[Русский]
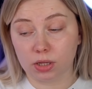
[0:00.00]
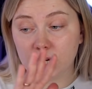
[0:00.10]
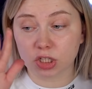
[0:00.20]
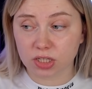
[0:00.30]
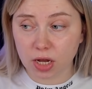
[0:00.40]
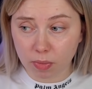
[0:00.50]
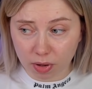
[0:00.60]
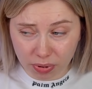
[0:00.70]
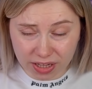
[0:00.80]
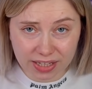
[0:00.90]
даже
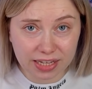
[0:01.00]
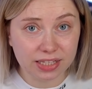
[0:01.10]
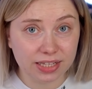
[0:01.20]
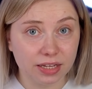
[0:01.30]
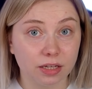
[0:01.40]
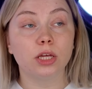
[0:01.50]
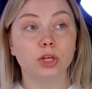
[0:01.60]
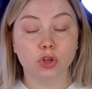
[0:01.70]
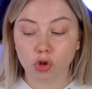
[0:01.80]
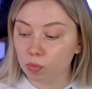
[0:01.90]
самые плохие тени. И
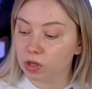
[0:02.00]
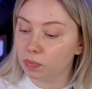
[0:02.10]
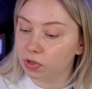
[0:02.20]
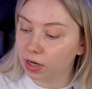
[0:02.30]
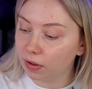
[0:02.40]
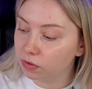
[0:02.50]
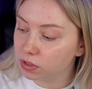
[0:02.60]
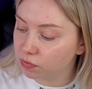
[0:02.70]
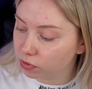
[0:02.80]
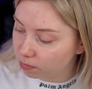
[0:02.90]
еще мне
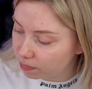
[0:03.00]
понравилась вот